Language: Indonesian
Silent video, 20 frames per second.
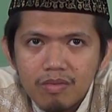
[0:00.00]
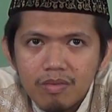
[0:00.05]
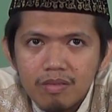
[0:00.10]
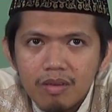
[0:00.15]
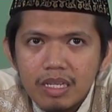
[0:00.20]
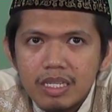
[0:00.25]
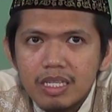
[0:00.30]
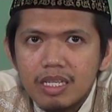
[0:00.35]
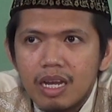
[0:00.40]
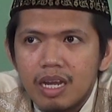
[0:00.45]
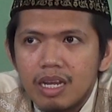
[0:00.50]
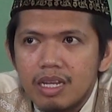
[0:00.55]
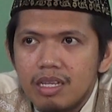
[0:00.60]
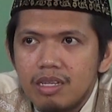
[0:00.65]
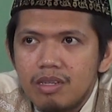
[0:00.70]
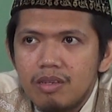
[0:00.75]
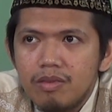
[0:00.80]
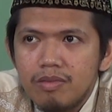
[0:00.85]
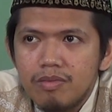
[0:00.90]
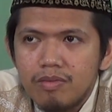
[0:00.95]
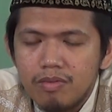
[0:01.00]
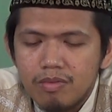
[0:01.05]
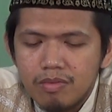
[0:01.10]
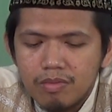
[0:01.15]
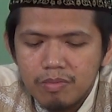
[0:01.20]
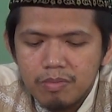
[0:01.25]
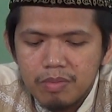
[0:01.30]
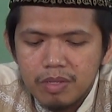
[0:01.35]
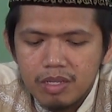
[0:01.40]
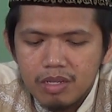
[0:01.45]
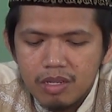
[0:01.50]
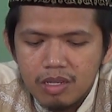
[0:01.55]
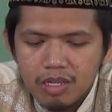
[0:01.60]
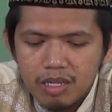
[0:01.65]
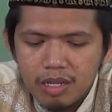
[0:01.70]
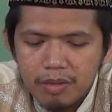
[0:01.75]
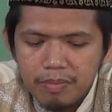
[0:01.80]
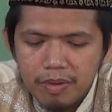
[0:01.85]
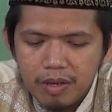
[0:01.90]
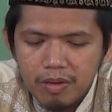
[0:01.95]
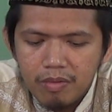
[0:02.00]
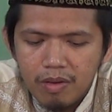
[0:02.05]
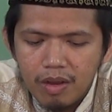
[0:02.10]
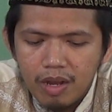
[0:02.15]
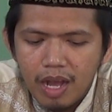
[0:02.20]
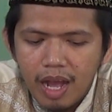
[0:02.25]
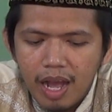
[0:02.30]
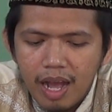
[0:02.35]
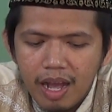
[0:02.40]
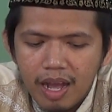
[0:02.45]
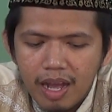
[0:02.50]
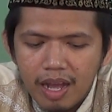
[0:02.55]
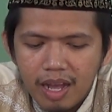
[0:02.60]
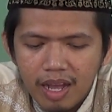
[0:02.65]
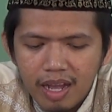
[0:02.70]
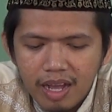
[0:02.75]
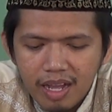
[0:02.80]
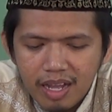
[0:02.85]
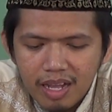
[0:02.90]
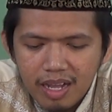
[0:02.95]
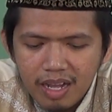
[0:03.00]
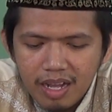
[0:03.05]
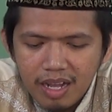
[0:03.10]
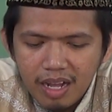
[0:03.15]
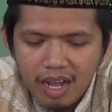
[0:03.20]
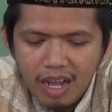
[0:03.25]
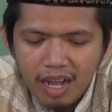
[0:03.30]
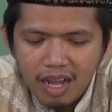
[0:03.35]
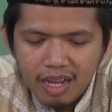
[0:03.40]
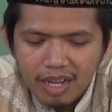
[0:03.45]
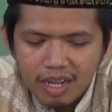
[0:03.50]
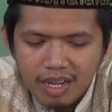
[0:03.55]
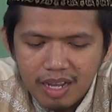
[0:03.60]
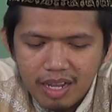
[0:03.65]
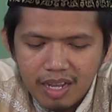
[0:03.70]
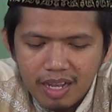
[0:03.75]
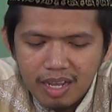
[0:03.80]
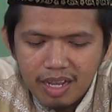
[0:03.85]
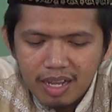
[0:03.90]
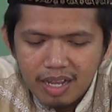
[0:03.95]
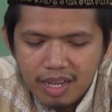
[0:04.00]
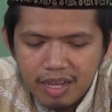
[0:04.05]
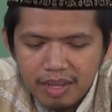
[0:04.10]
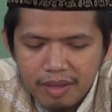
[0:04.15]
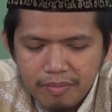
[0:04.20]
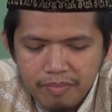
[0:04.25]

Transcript: wa saidu bejo sapa wong a akeh